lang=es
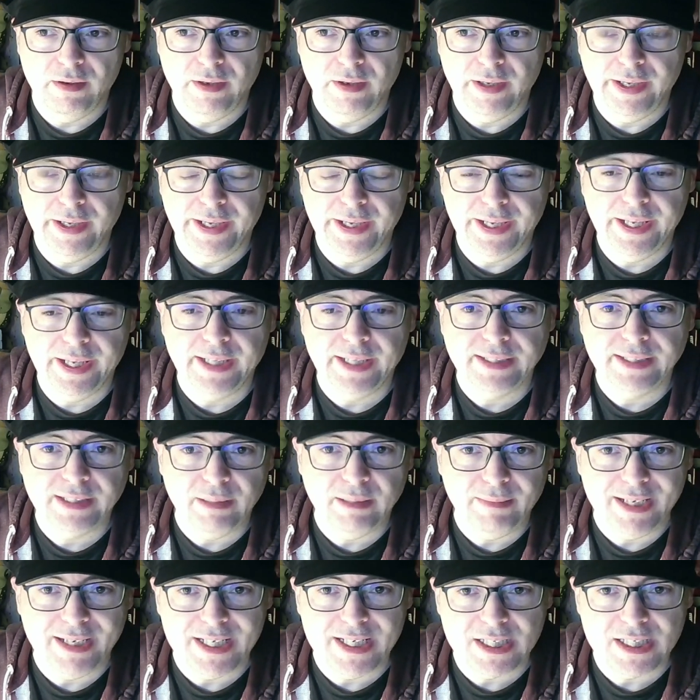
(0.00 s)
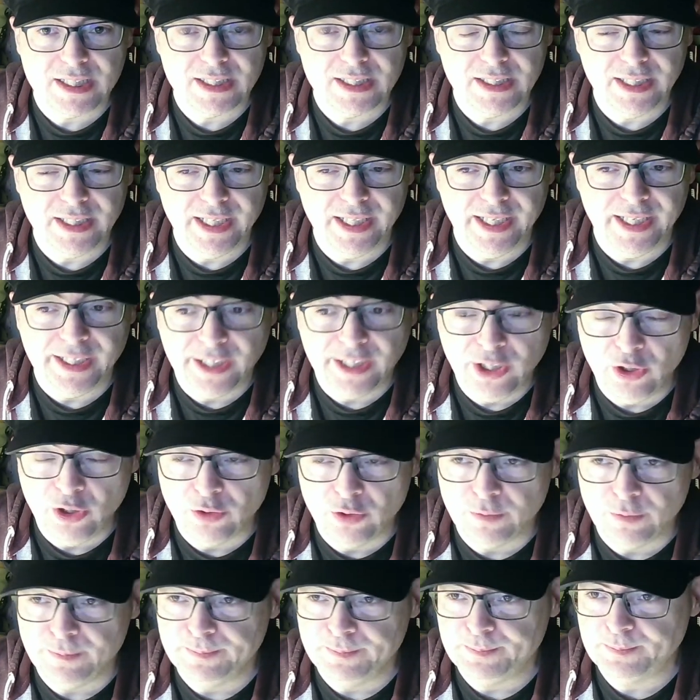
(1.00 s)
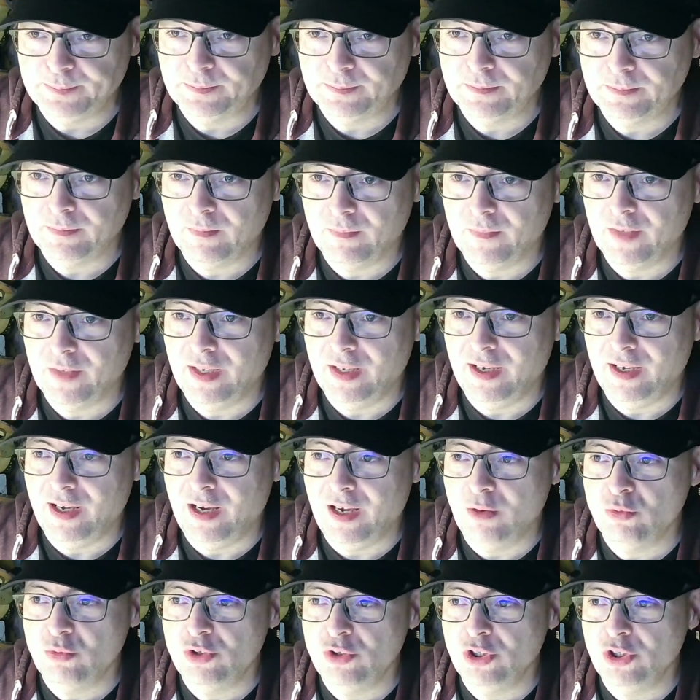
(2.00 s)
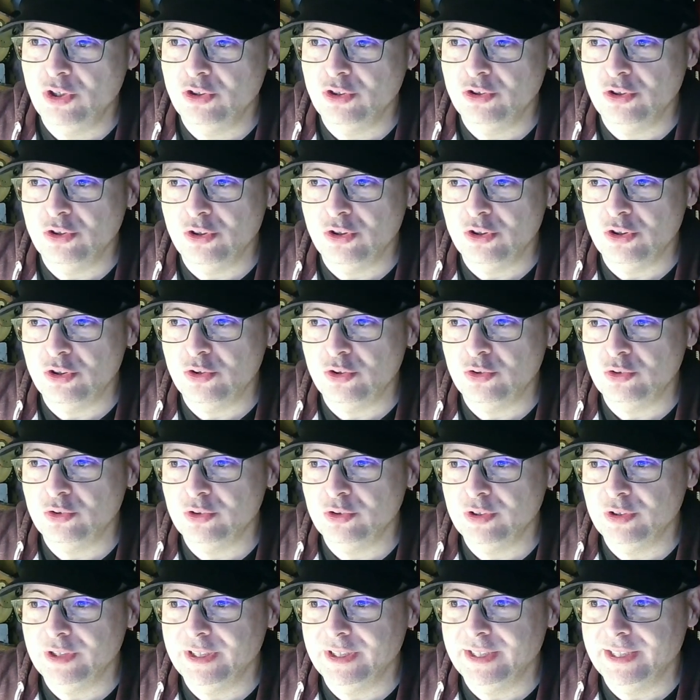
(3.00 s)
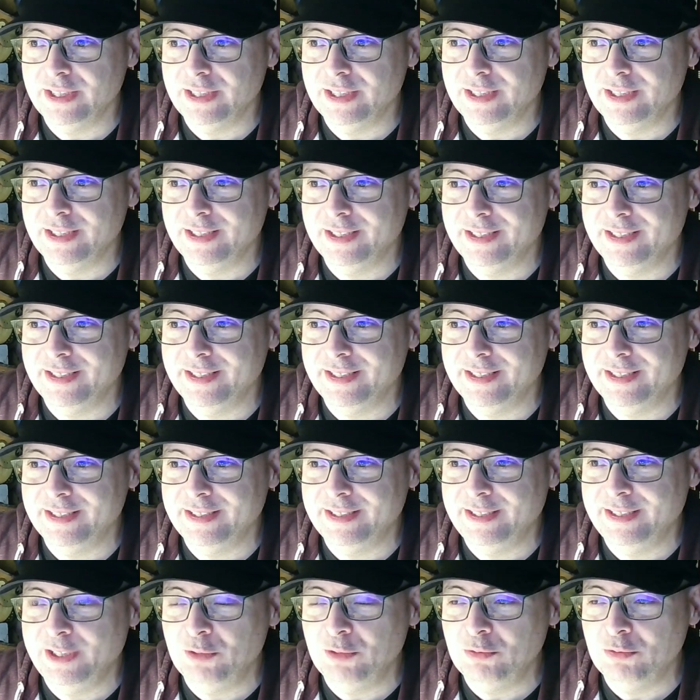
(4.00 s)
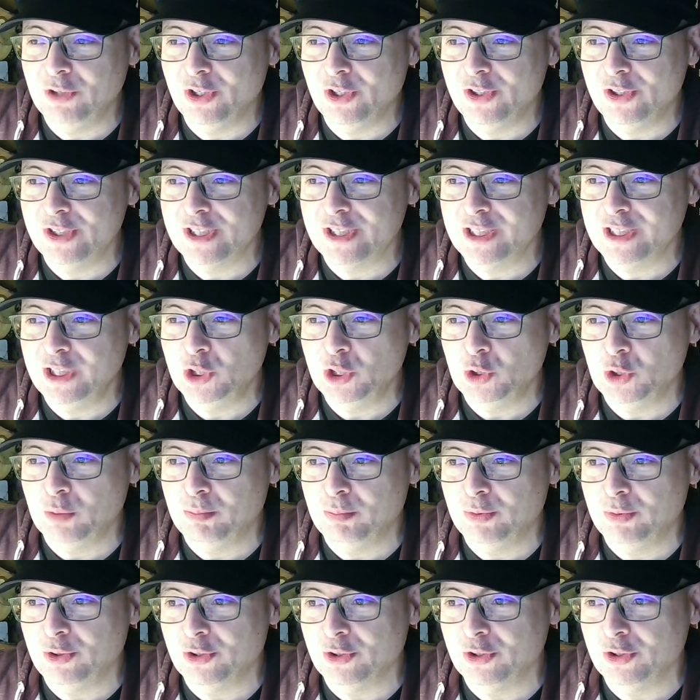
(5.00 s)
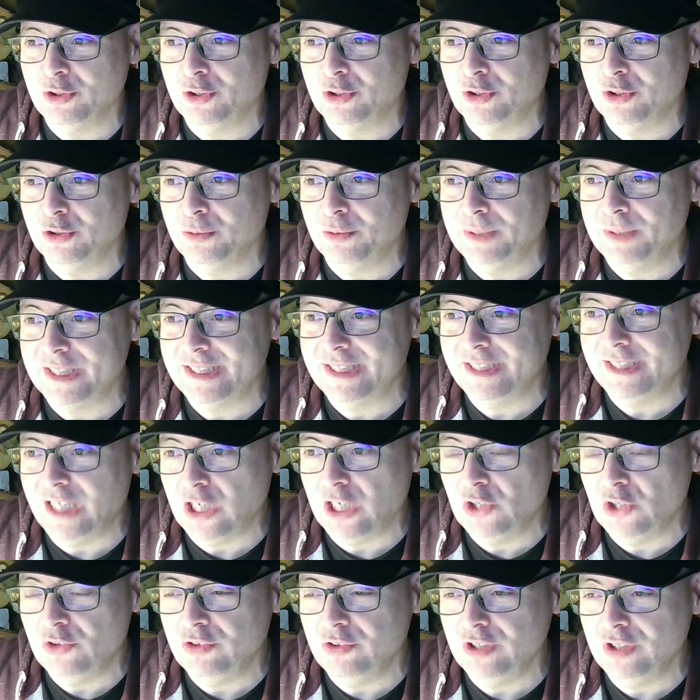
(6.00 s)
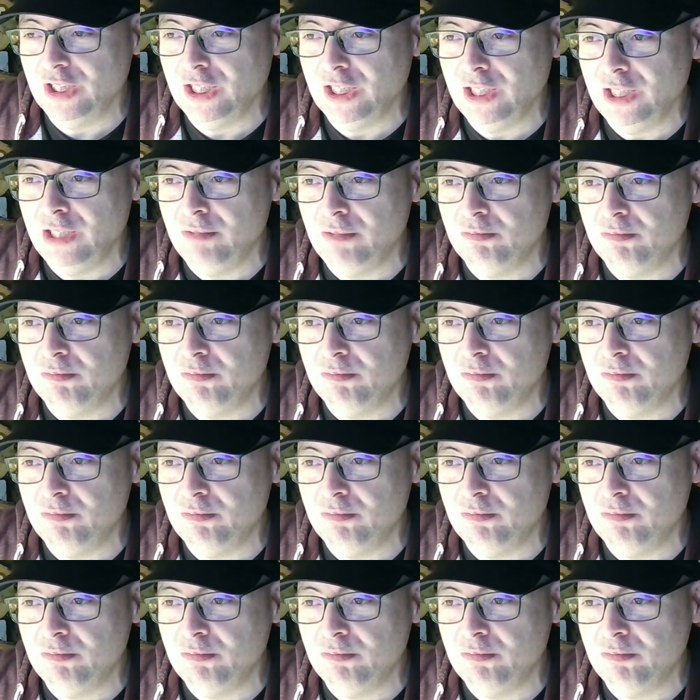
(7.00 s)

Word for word: El tema es el guión Aullidos 2 tiene un guión escrito por Robert Sarno y